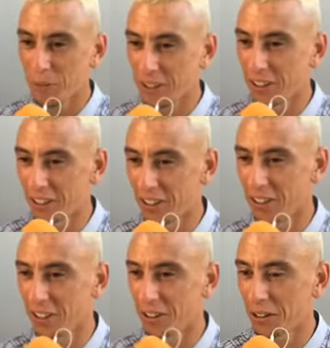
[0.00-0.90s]

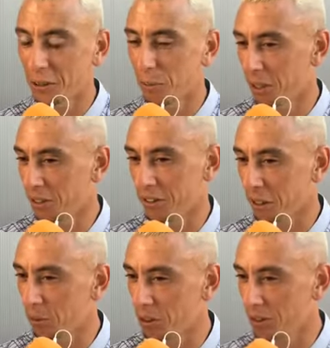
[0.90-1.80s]
Però bene,
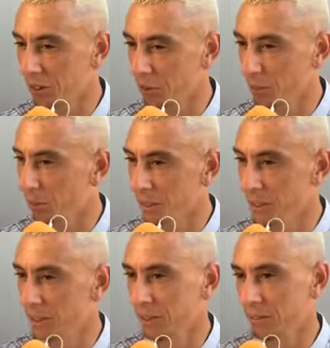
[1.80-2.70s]
siamo, siamo
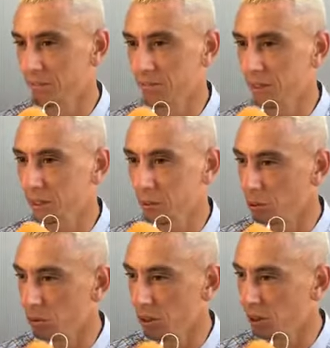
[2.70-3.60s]
bene,
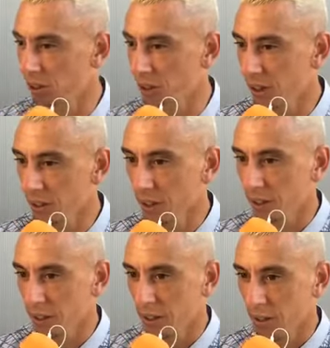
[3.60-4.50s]
siamo tutti,
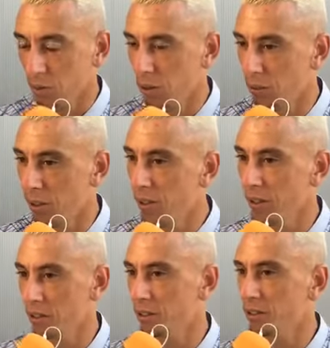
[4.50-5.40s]
tutti
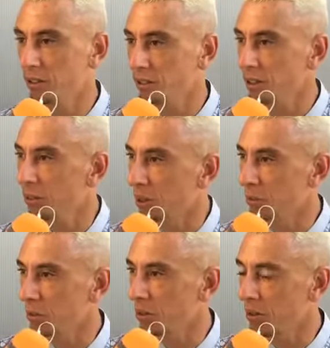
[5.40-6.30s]
bene, no, non
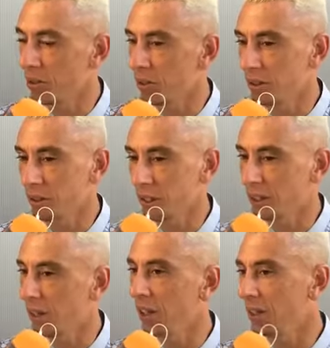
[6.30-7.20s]
abbiamo
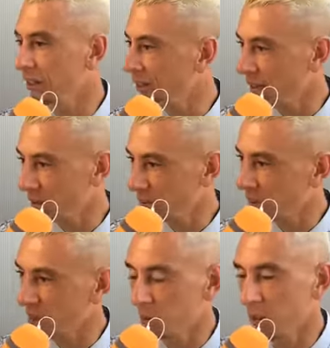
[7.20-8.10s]
al di là di
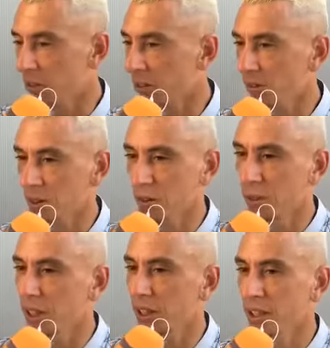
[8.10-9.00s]
Partipilo che si è fatto
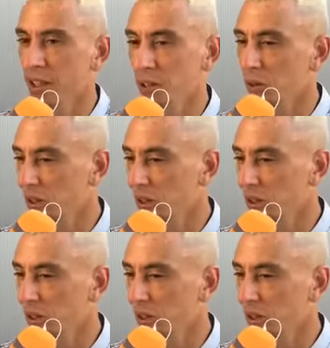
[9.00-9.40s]
male, eh.